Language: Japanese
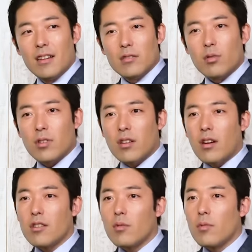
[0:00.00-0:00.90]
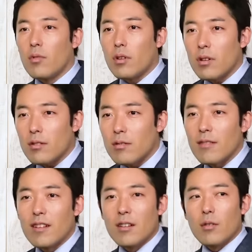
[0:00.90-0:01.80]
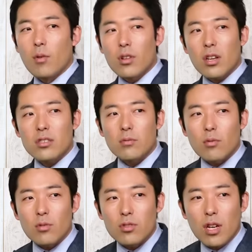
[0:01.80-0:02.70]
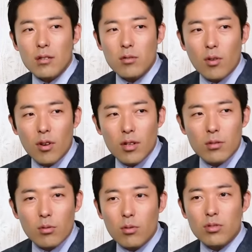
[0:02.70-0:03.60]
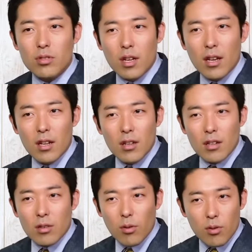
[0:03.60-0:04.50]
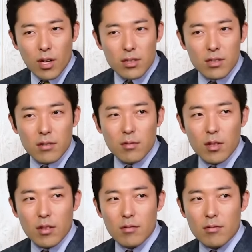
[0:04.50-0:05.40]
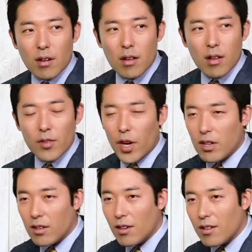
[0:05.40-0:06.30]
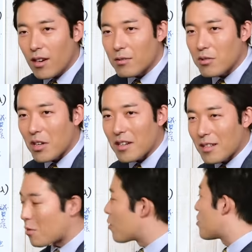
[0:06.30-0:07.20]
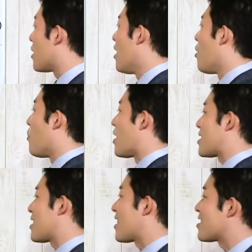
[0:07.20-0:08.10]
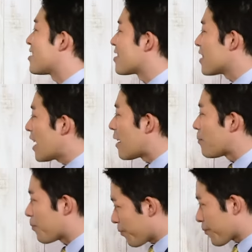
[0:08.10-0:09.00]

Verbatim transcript: それで官僚もあれ俺たちのことちゃんと人として評価してくれてるんだなかなかやるじゃないかそういうふうに思わせたらしいんですね